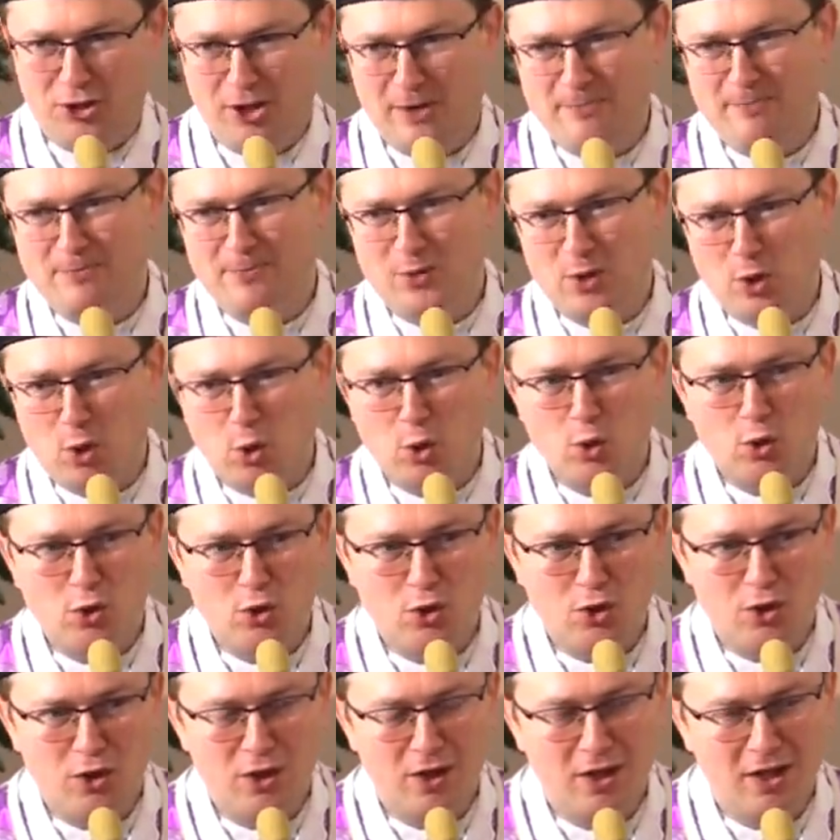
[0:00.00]

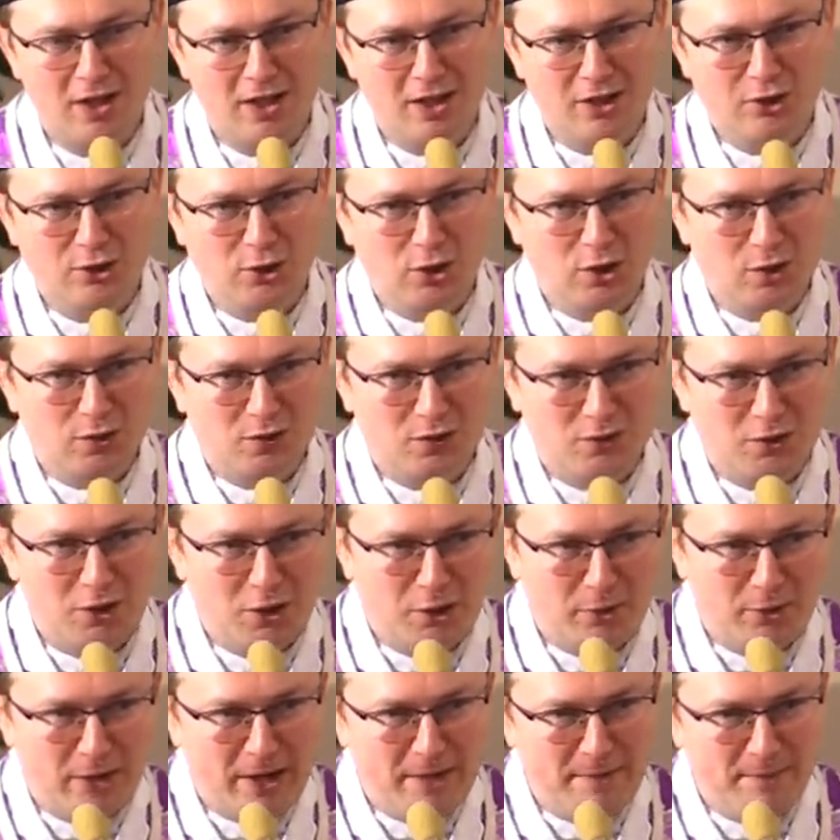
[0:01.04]
ciemność nie
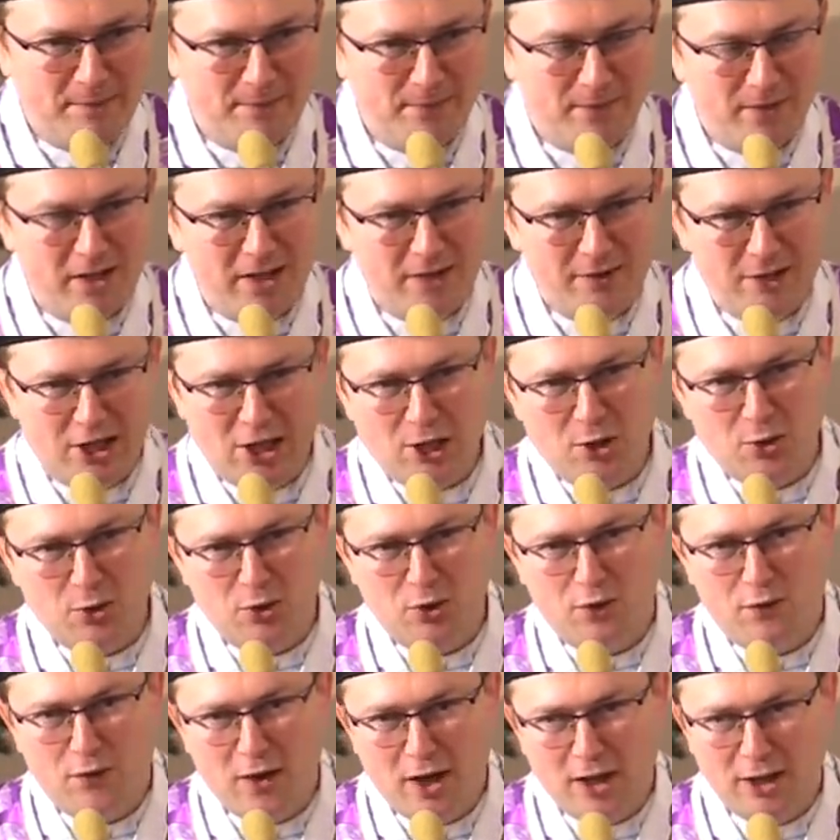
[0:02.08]
zdoła tego
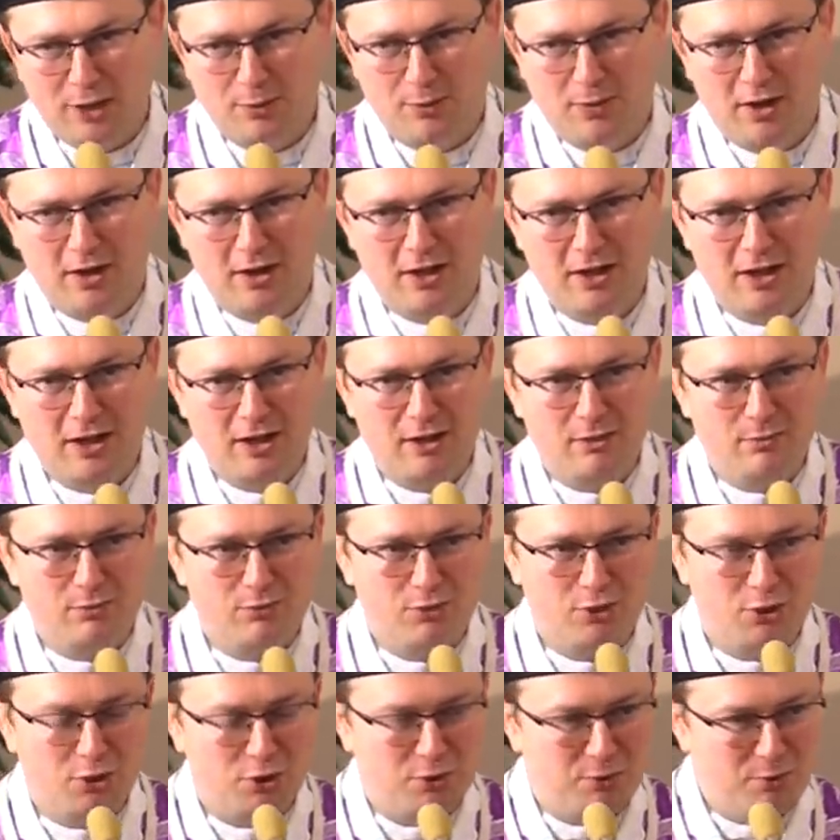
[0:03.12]
światła
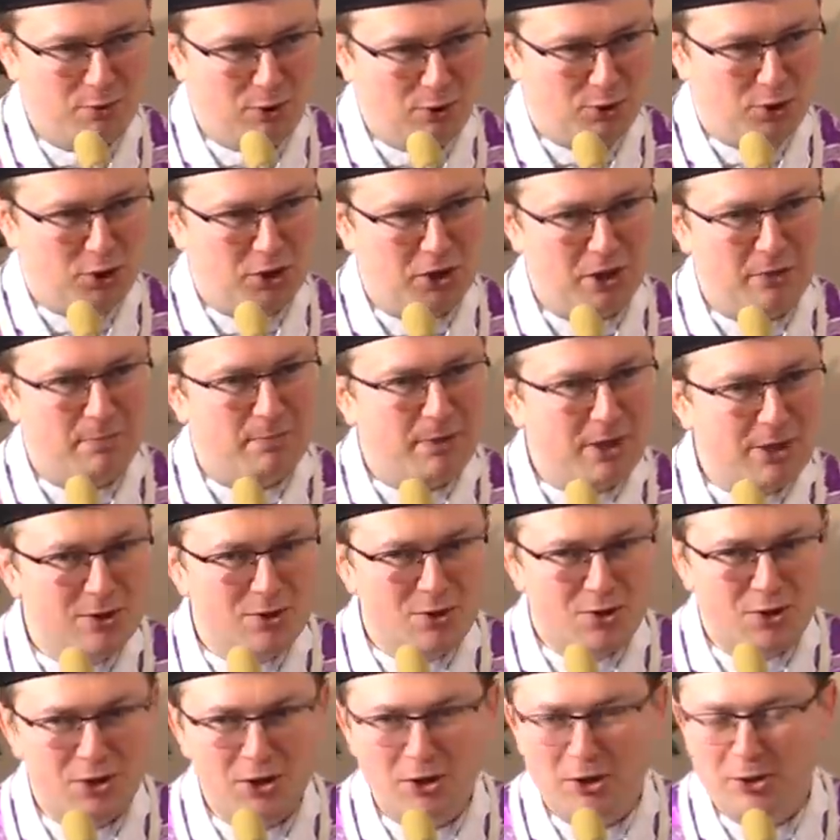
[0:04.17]
przytłoczyć i
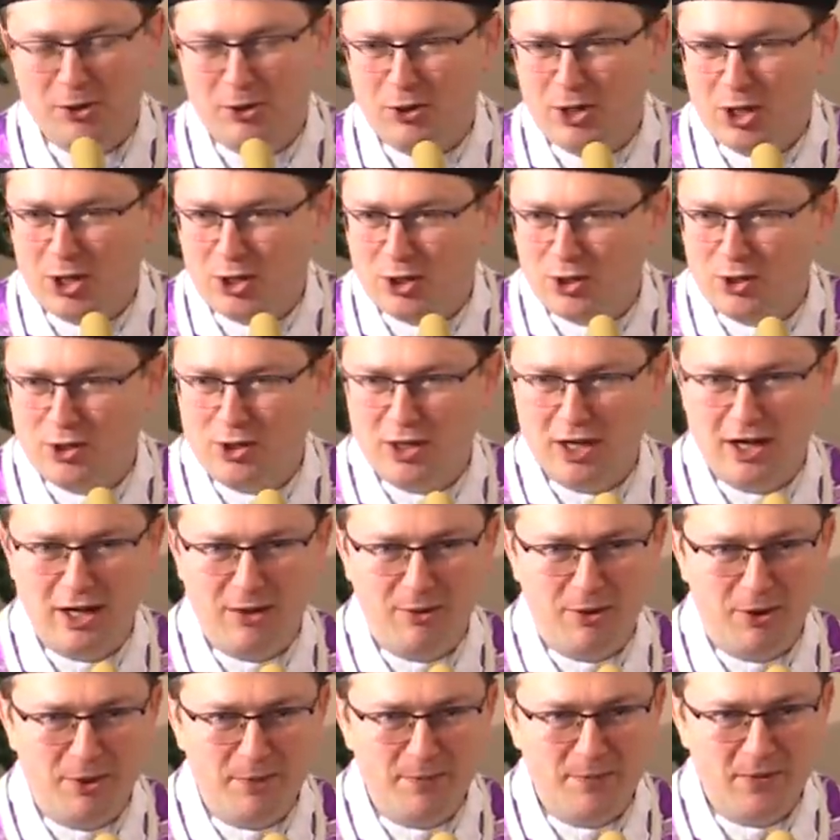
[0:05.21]
będzie ono
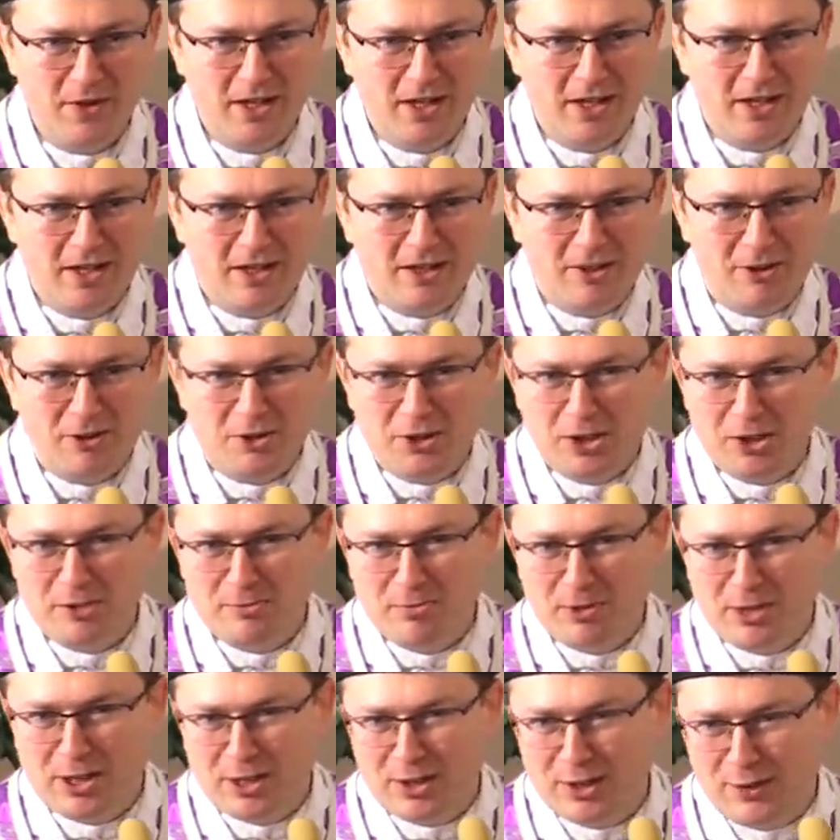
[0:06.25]
jaśniało.
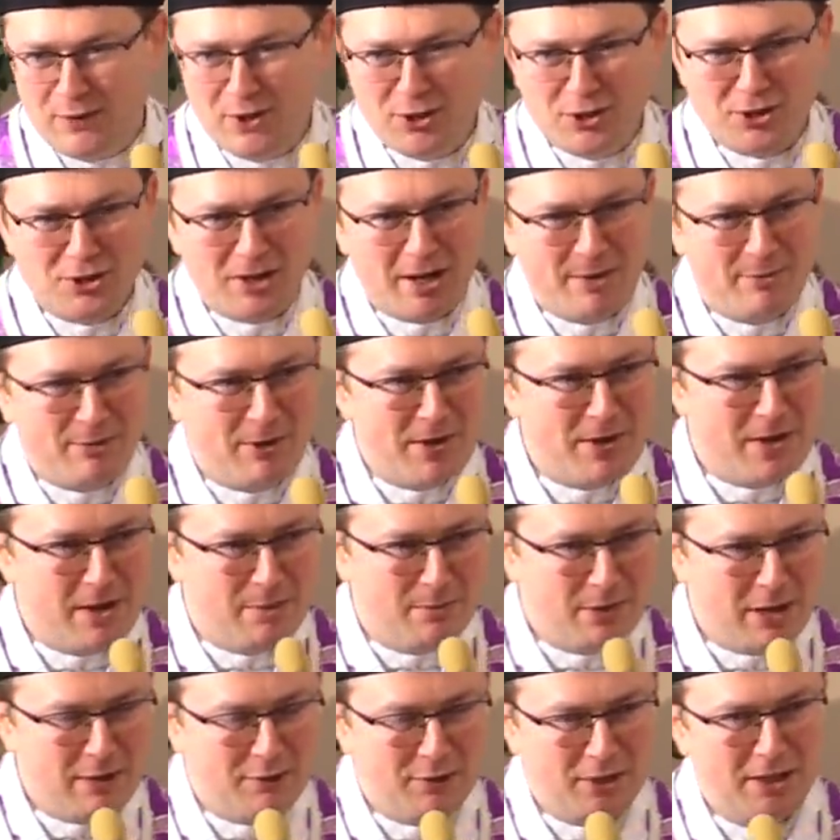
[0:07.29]
Chociażby ta świeczka była
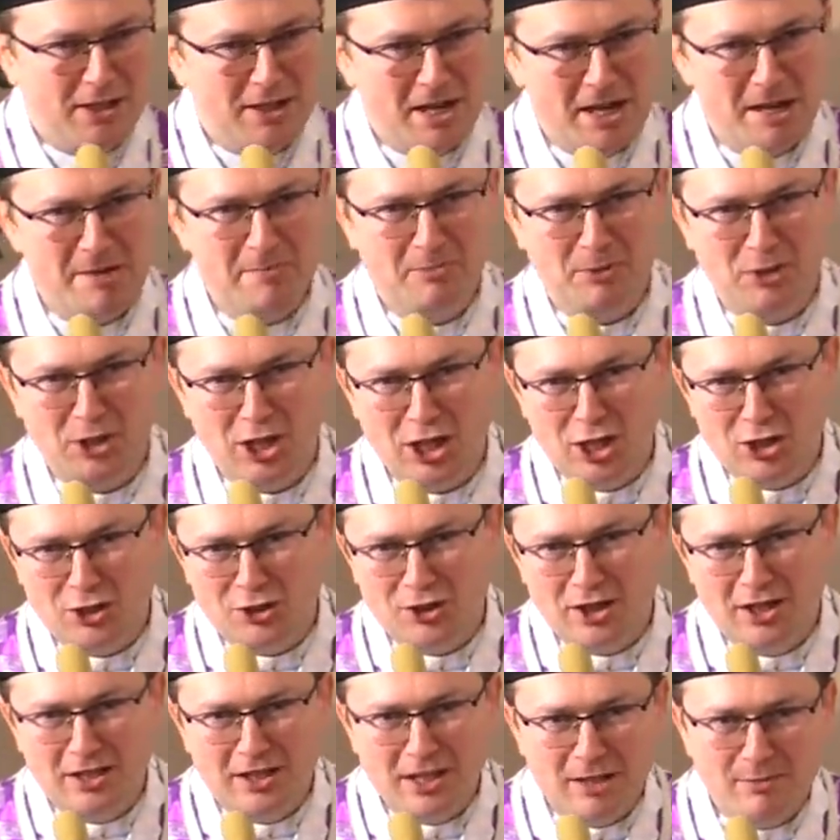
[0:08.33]
naprawdę
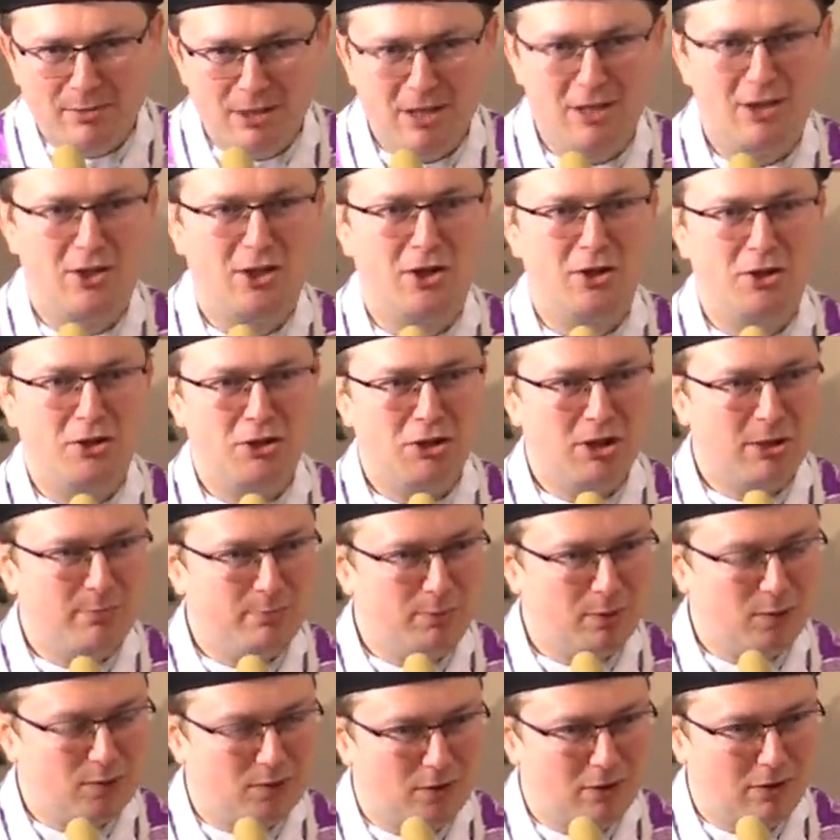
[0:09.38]
najmniejsza i najbardziej
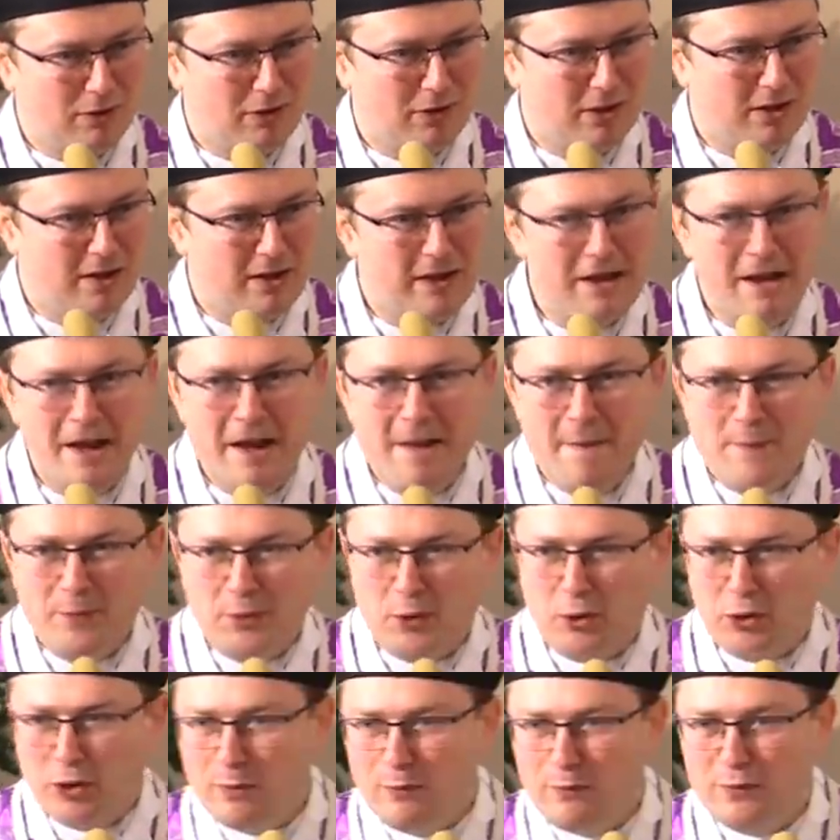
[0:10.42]
niepozorna,
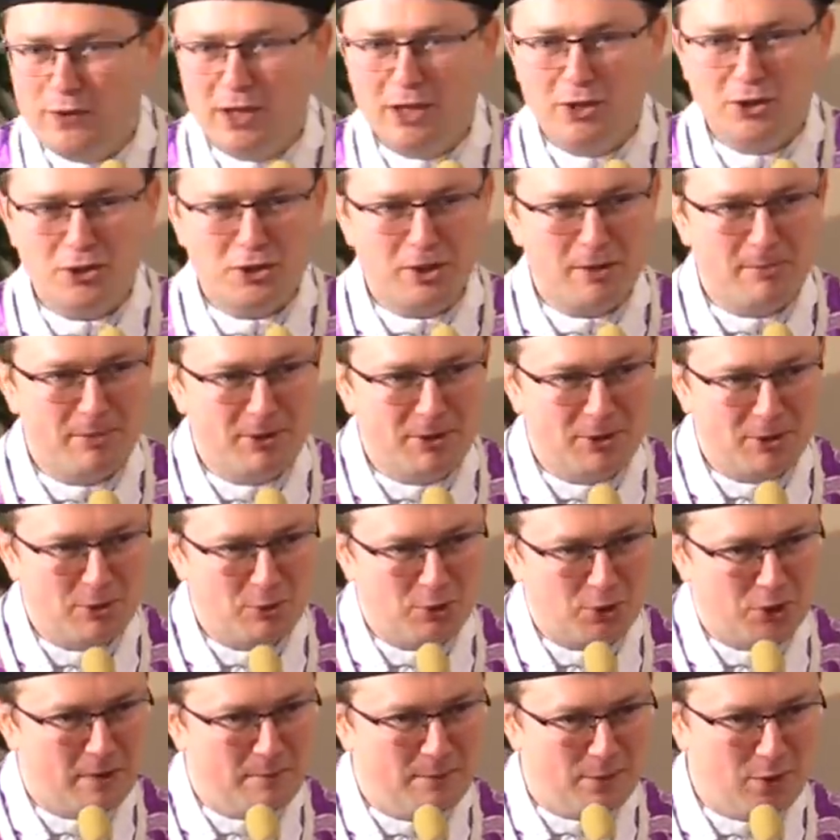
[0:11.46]
to im większe
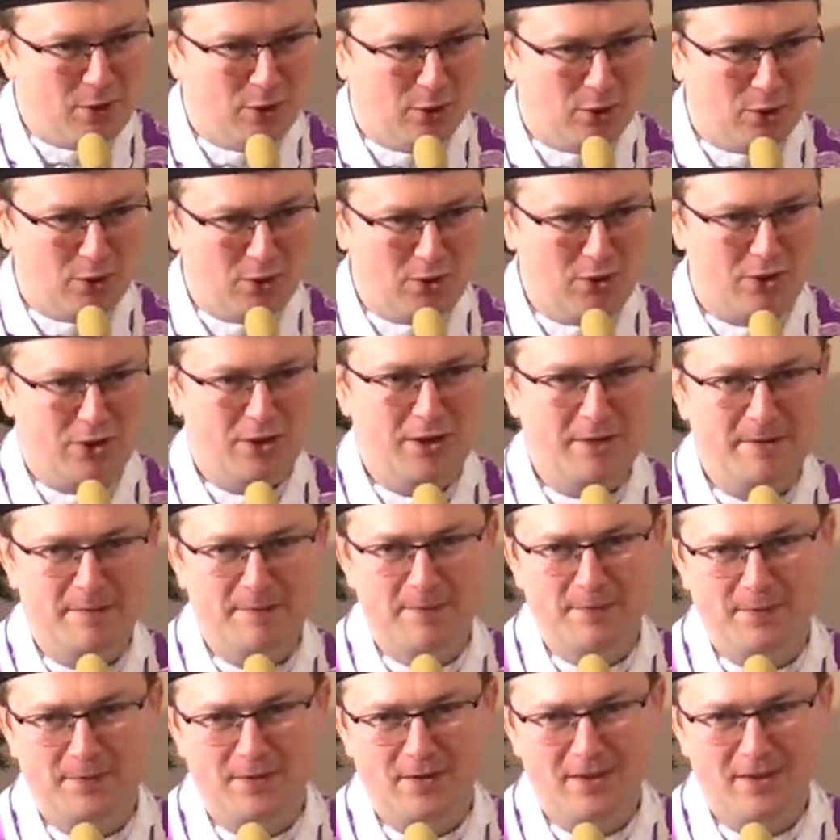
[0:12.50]
będą ciemności,